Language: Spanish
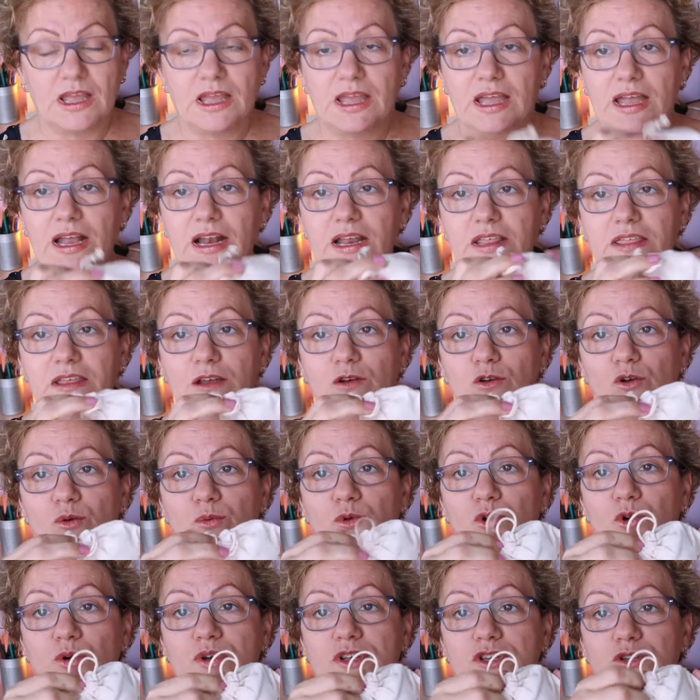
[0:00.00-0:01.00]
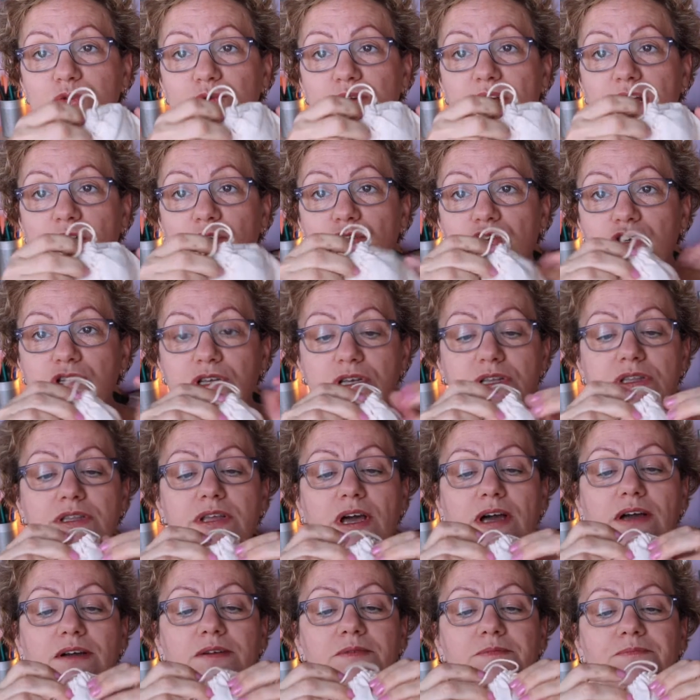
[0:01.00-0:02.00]
El celoblue es una
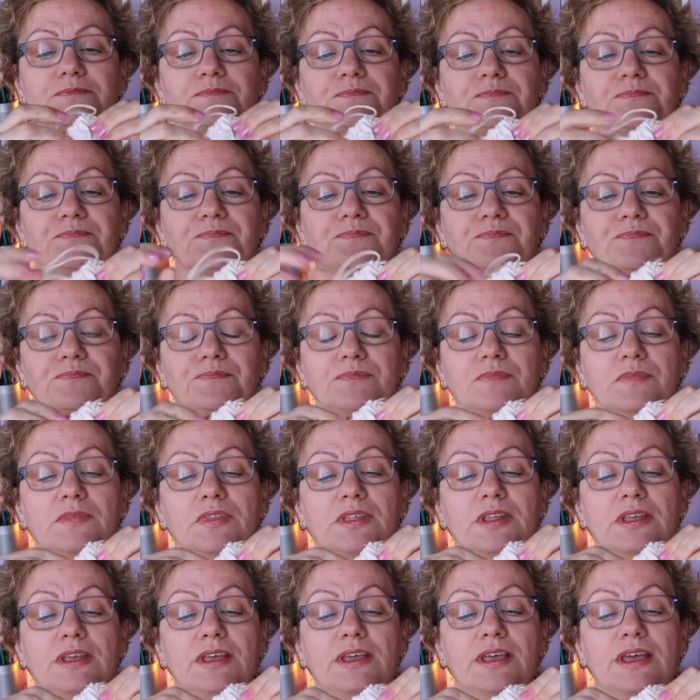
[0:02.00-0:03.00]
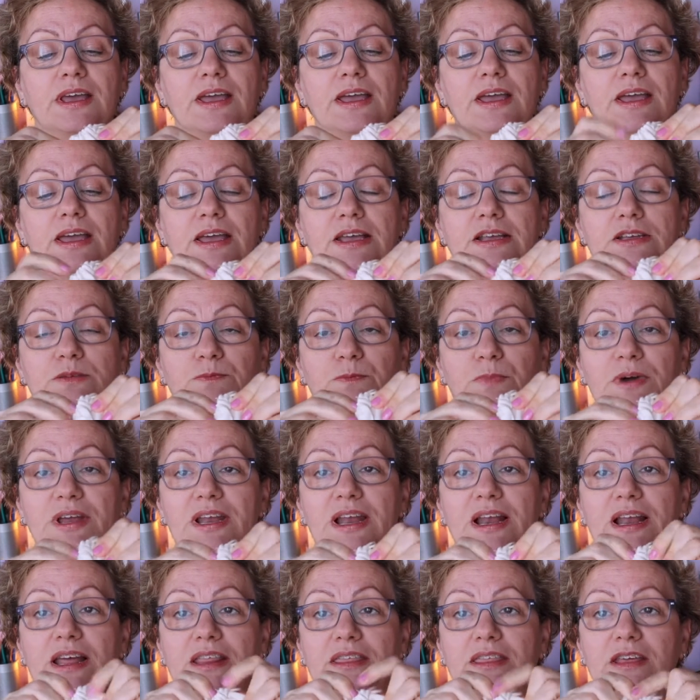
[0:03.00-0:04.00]
cosita que es
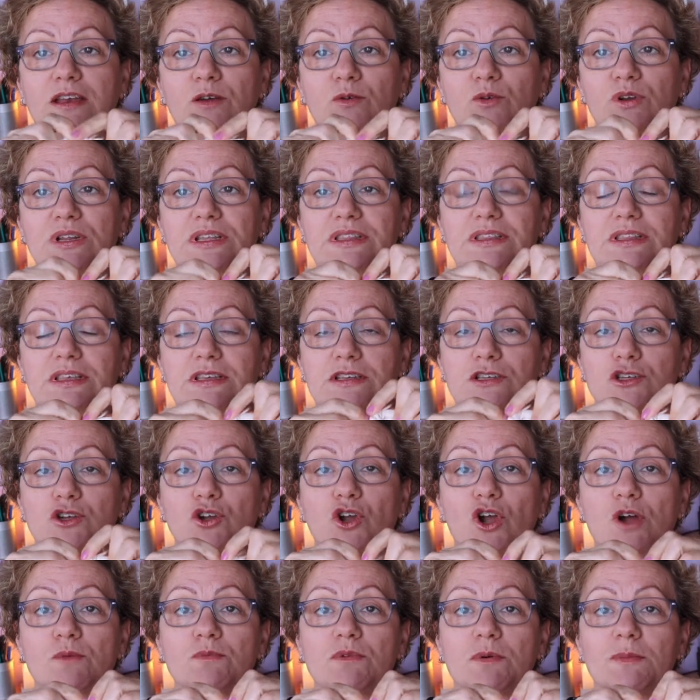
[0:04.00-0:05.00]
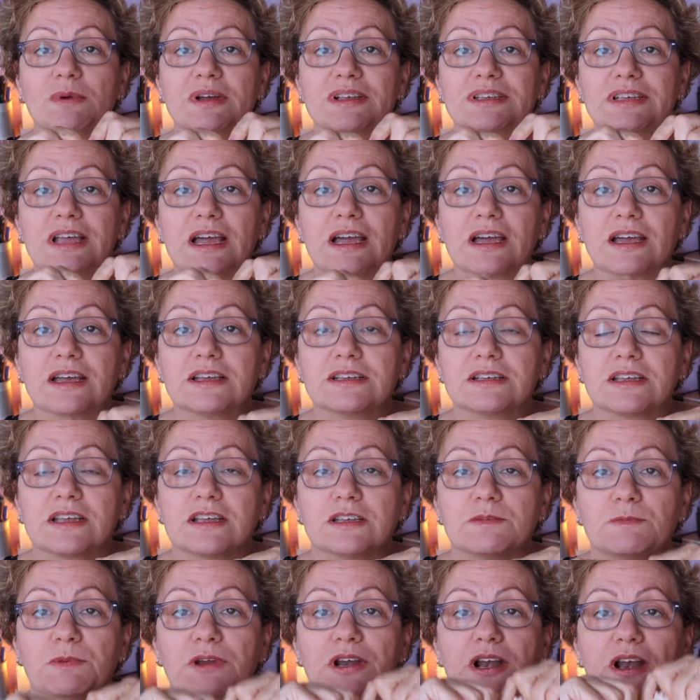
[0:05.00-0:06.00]
para la celulitis, son como masajes que
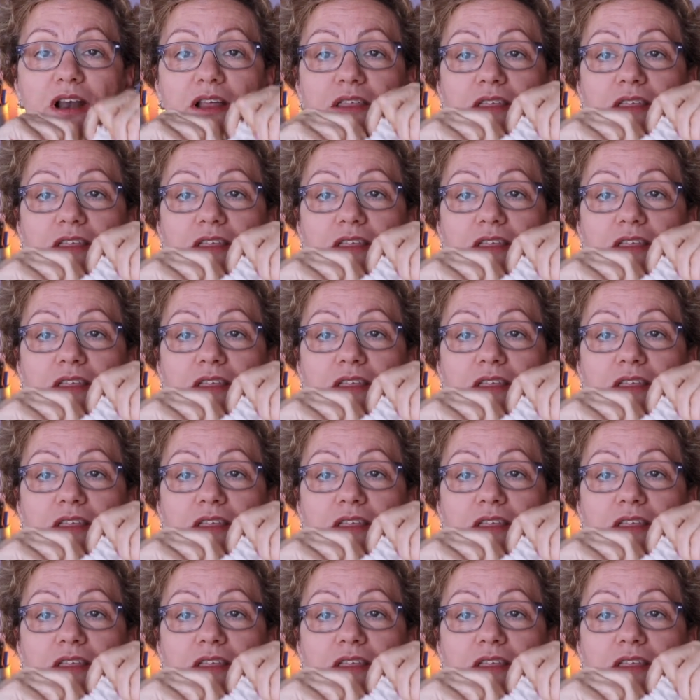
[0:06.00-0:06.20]
es para la